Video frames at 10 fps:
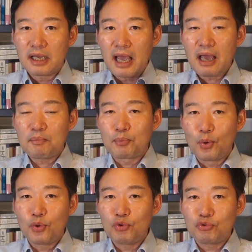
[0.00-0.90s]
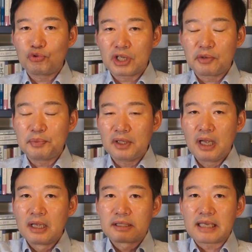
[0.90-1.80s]
핵 보유국임을
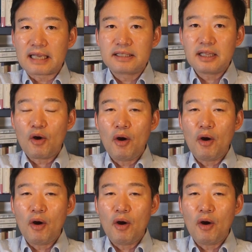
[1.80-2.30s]
자신의